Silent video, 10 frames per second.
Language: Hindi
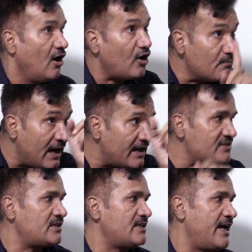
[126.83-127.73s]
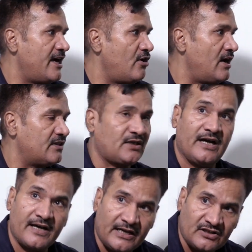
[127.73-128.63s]
और महाराष्ट्र जाएगा और लात
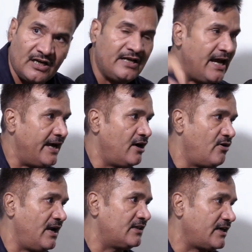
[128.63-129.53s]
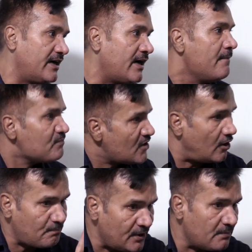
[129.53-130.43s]
खाएगा दिल्ली आएगा और लात खाएगा
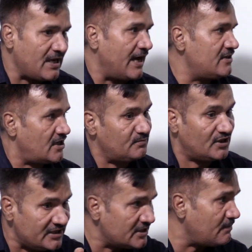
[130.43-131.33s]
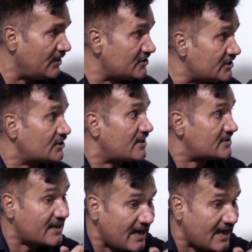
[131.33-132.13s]
और फिर बिहारी शब्द इसी इसी तरह से